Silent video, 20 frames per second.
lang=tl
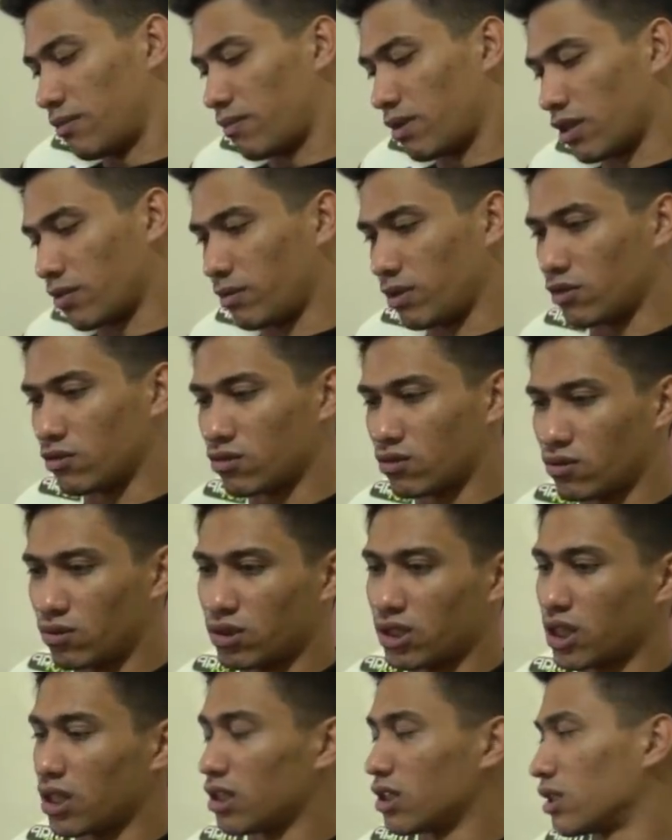Parang may gusto
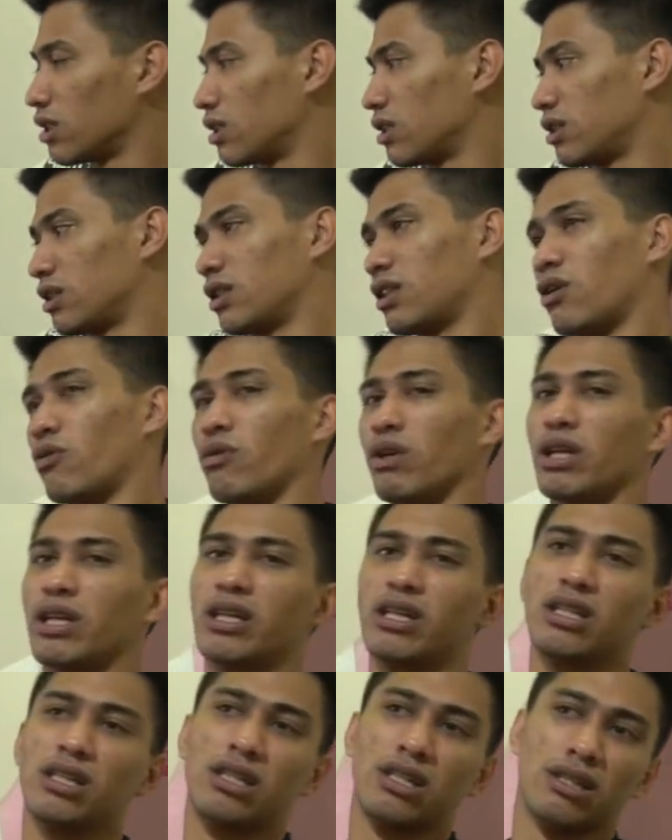siyang gawin.